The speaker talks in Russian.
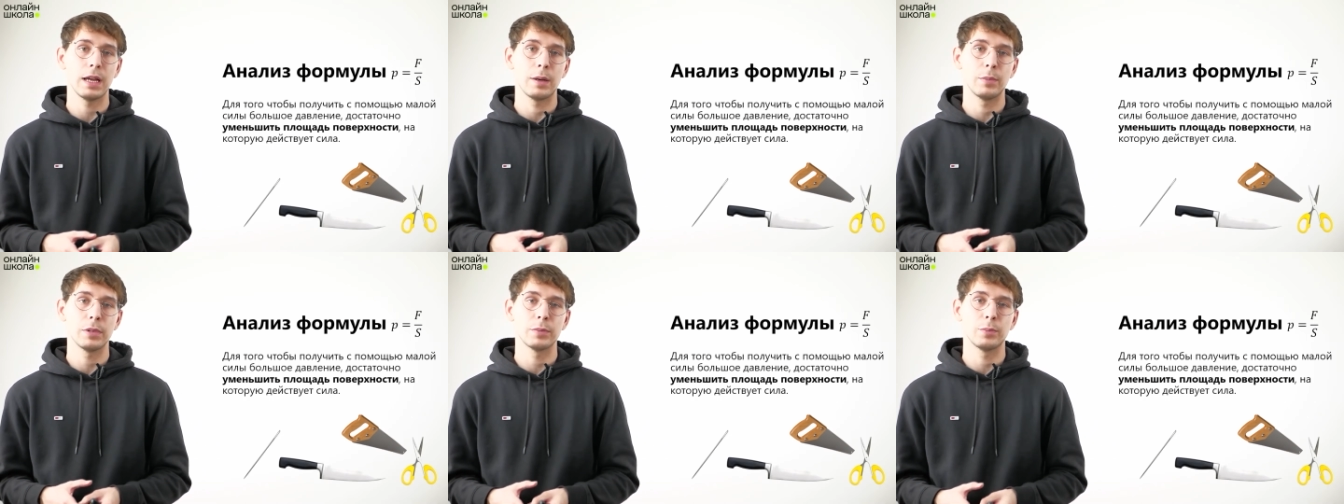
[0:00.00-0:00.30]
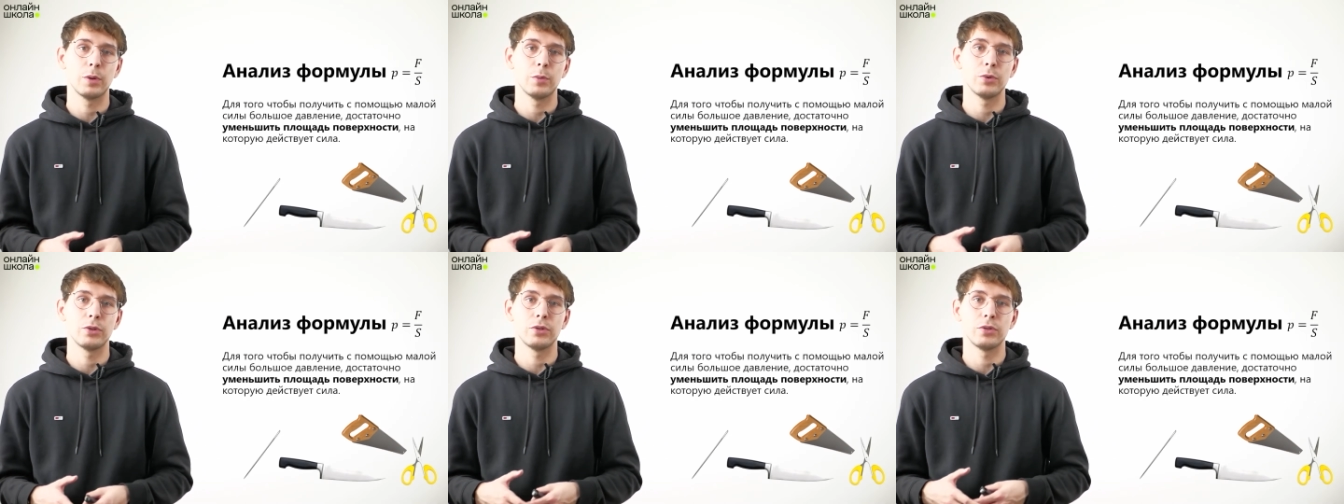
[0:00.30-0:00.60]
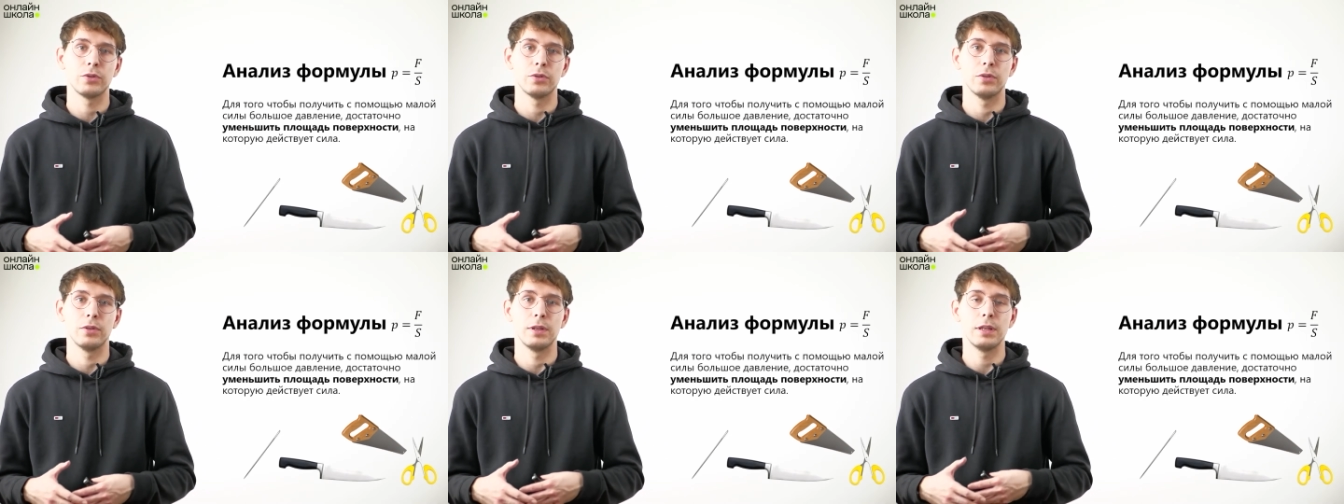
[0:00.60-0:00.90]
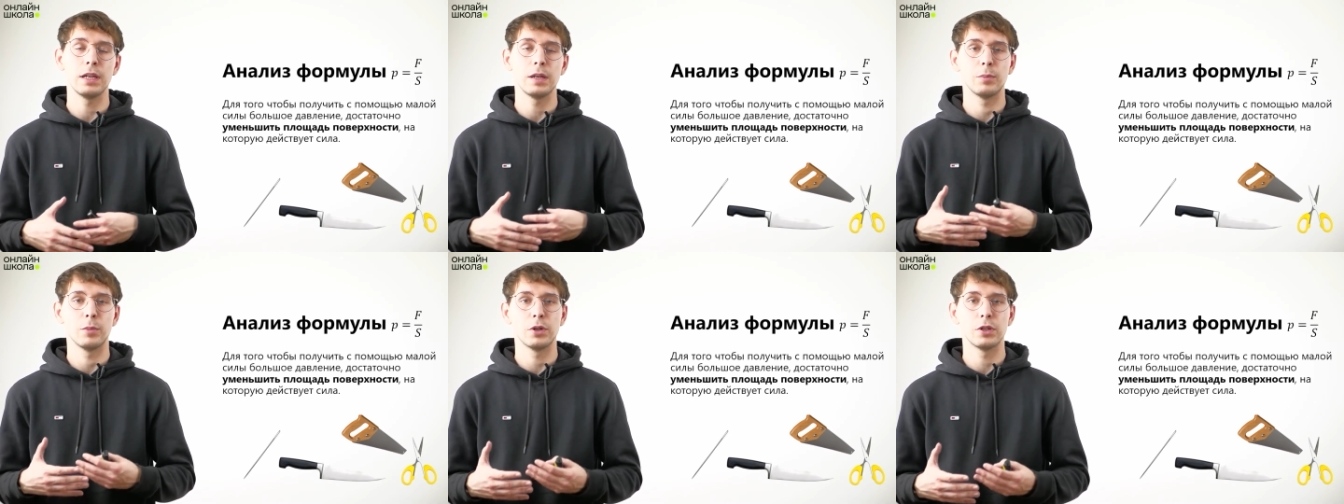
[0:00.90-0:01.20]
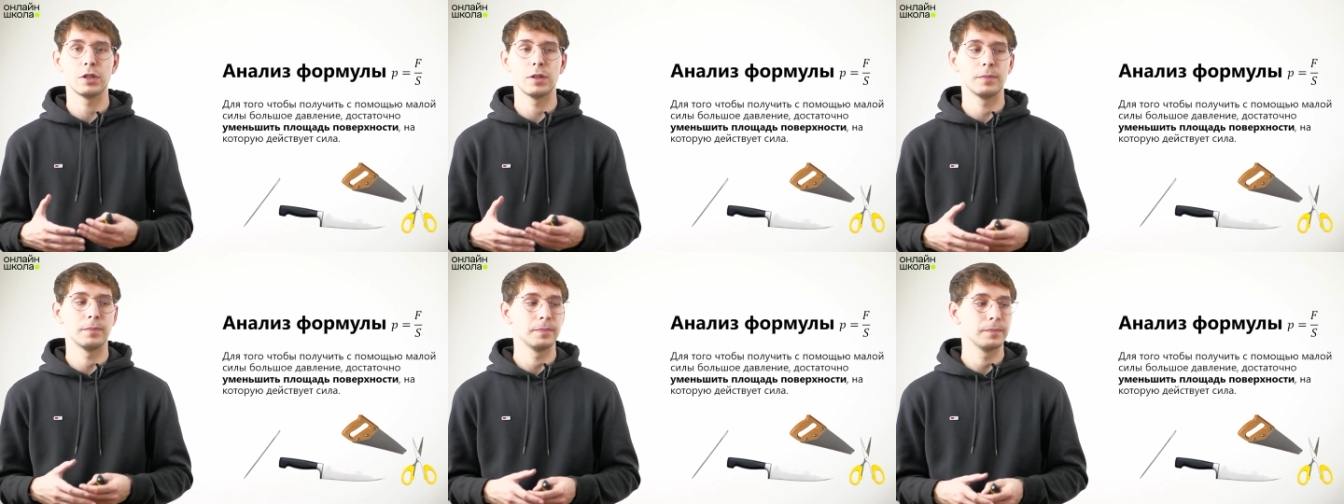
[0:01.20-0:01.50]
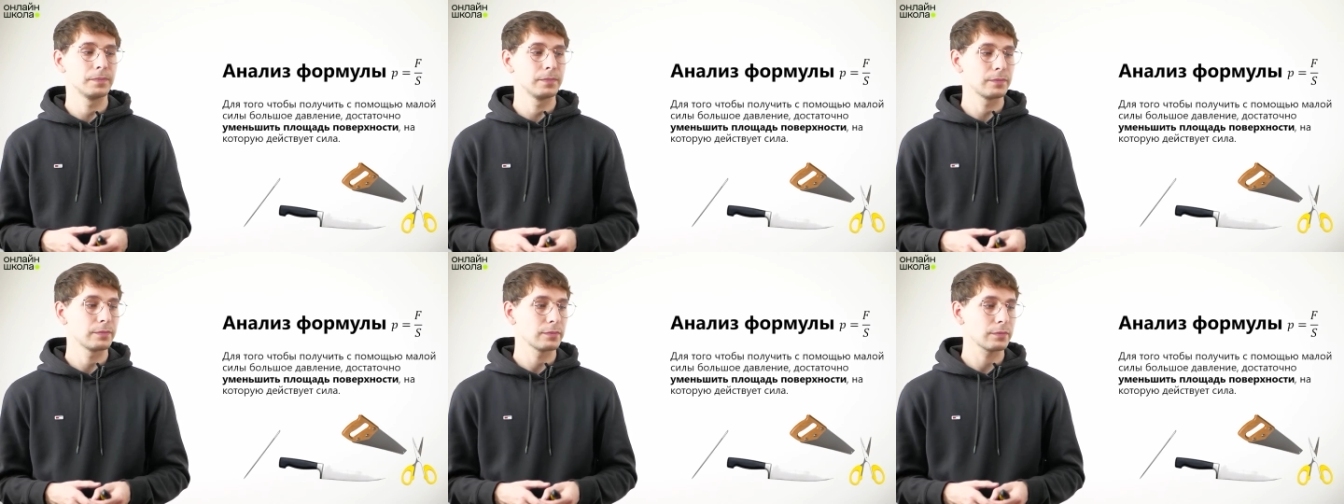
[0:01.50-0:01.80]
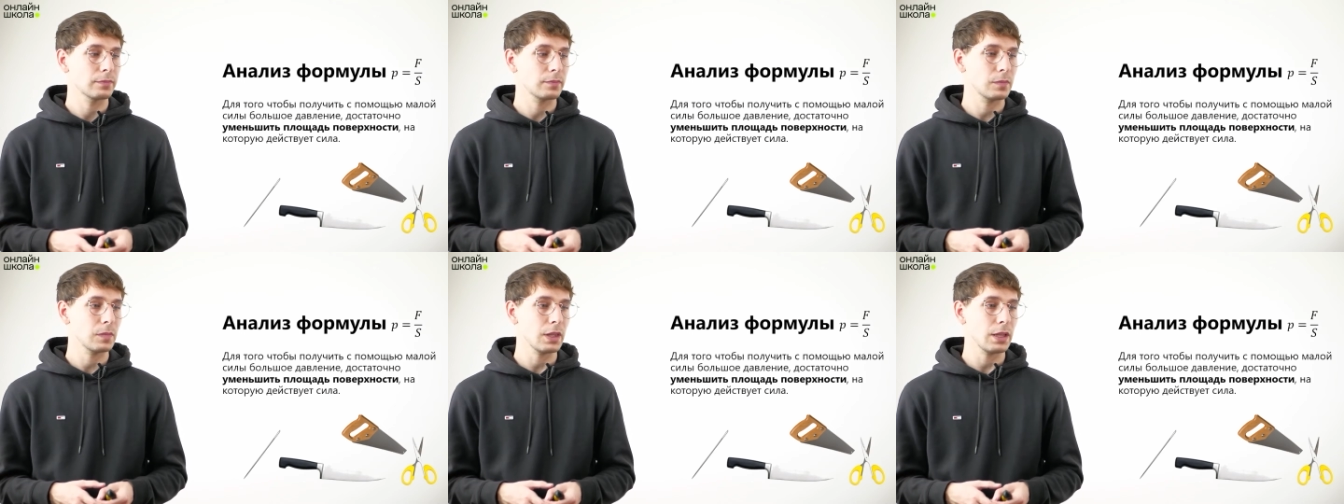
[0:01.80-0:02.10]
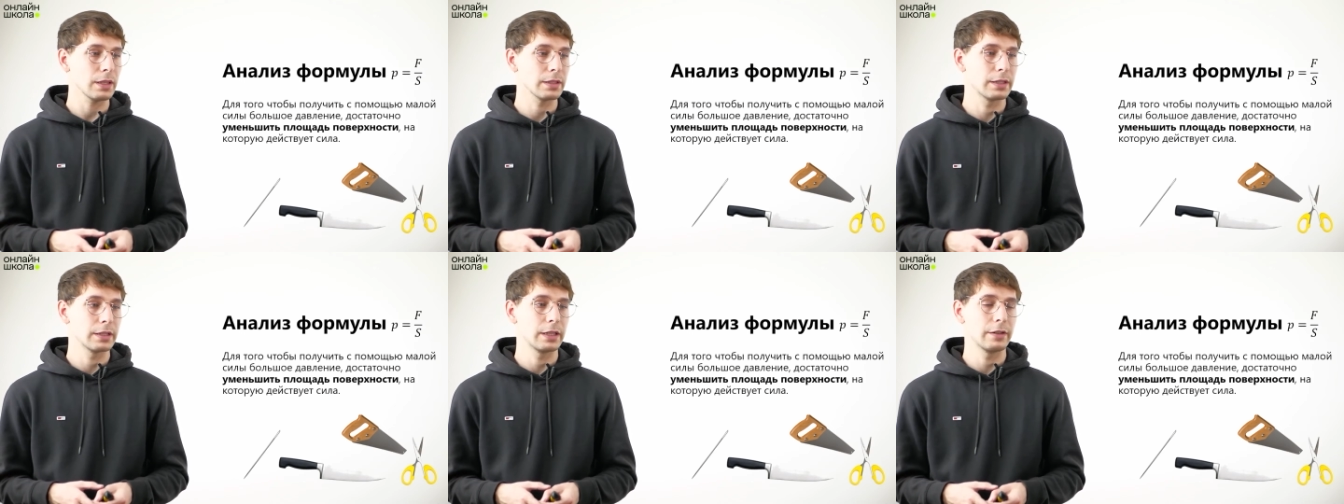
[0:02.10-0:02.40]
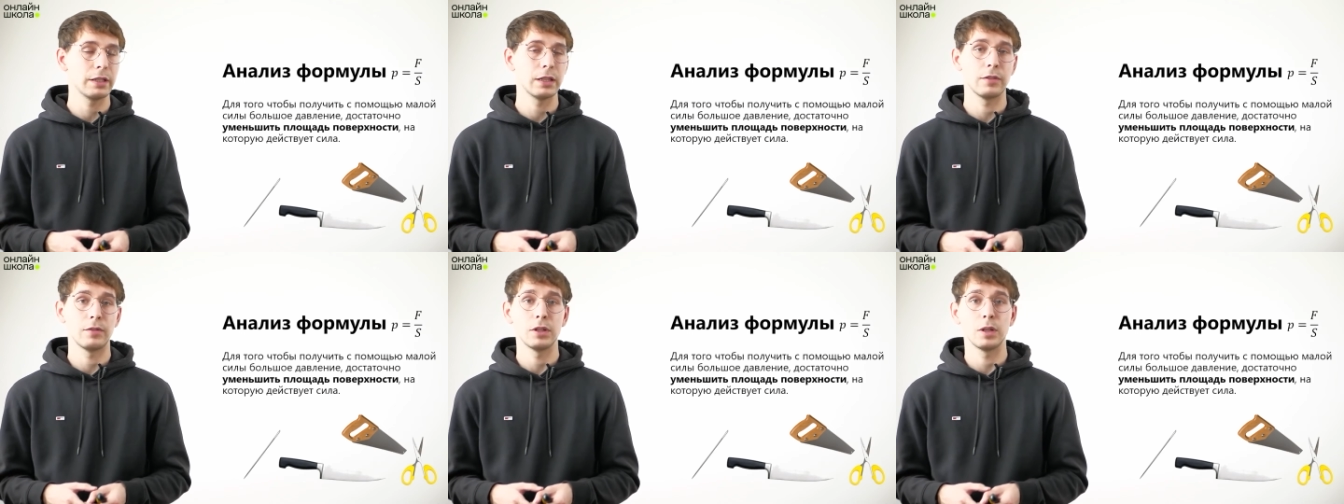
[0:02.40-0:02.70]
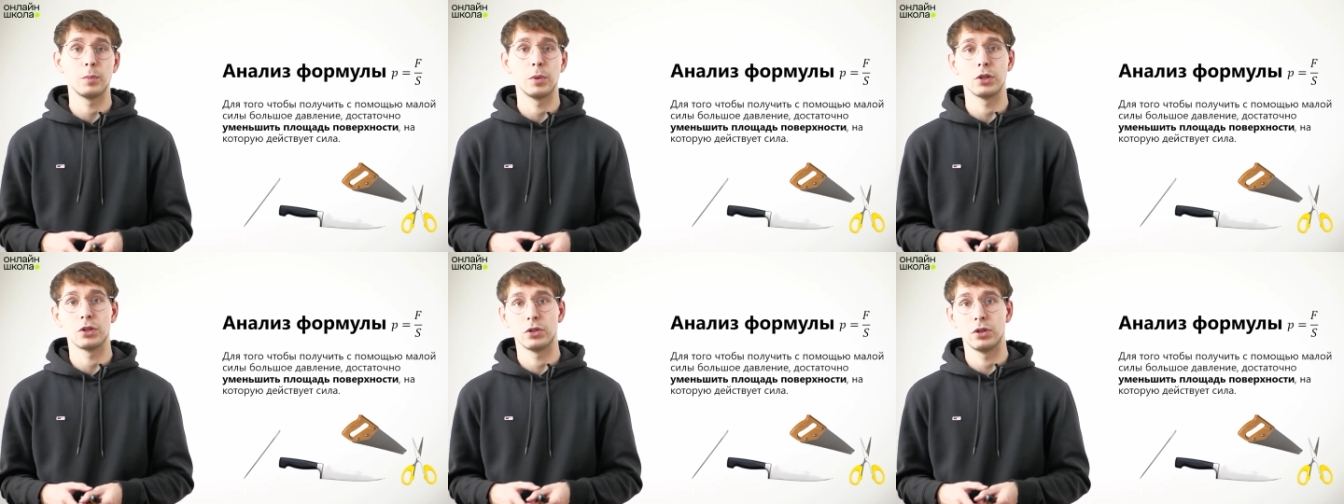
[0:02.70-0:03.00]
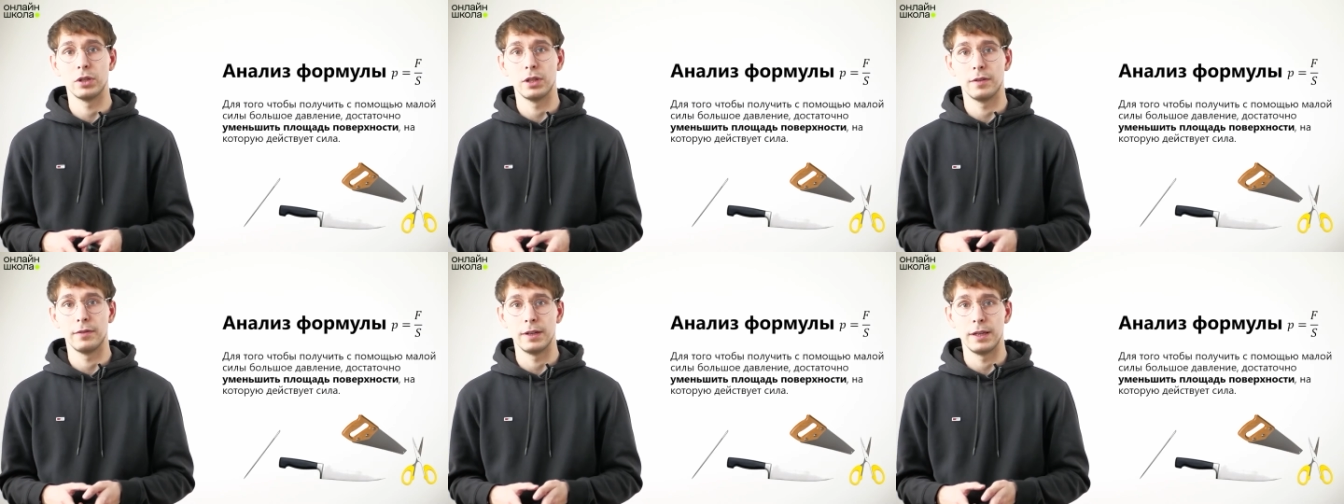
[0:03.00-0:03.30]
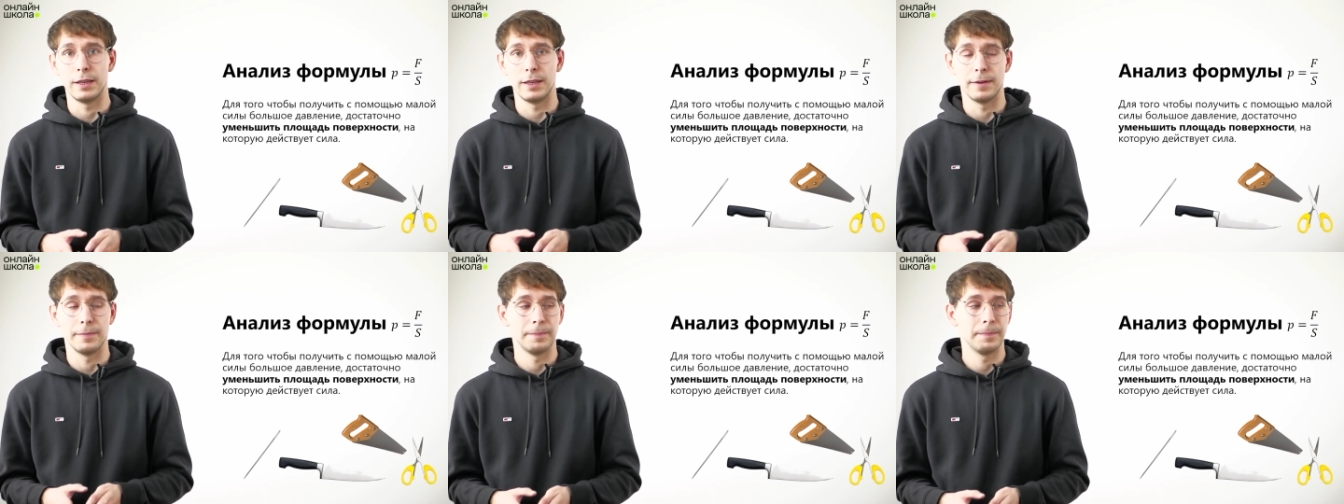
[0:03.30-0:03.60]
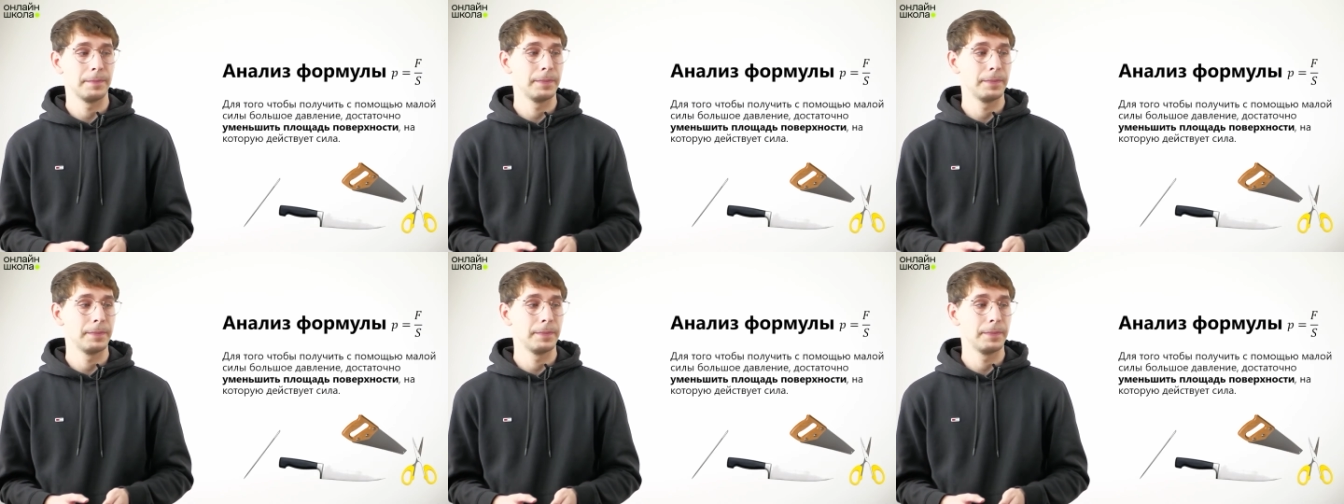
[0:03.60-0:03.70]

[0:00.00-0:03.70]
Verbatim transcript: мы с помощью них можем создавать довольно большое давление.